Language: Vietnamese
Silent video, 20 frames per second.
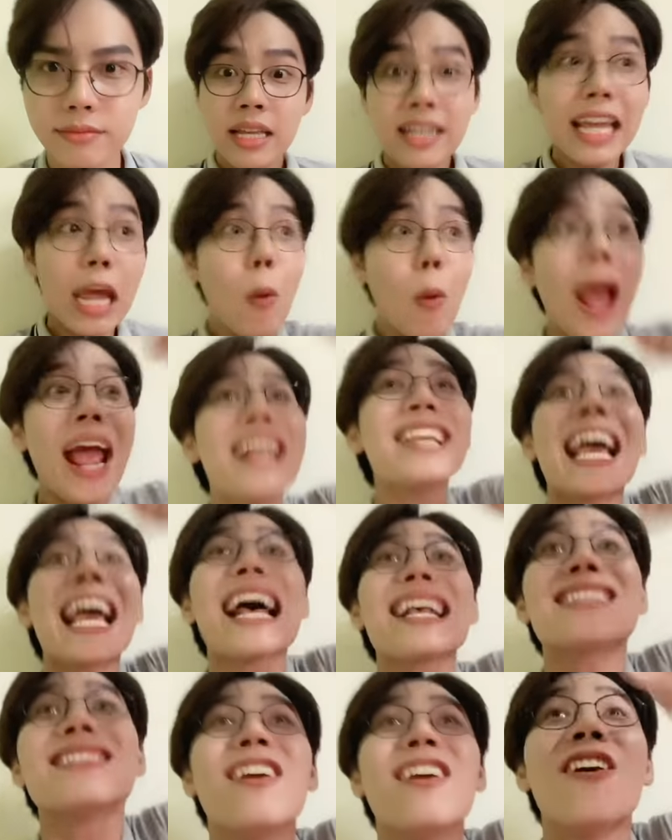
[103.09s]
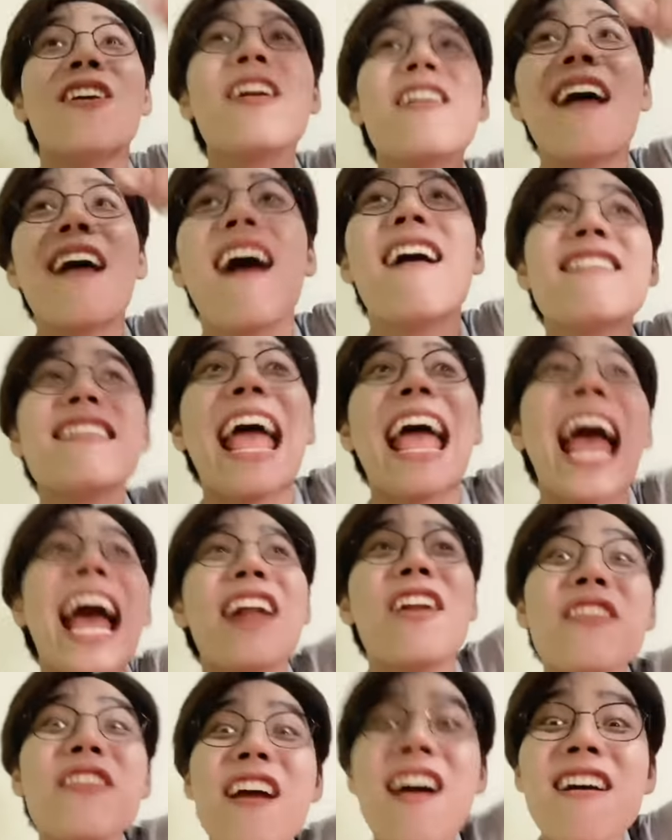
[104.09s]
Cái quán trà sữa đó gần nhà
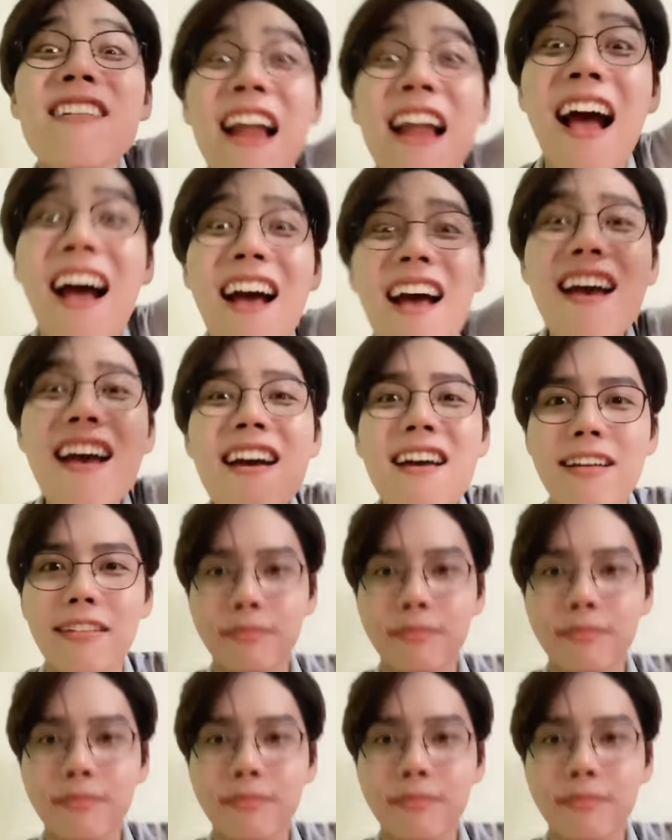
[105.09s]
nó nhất đó.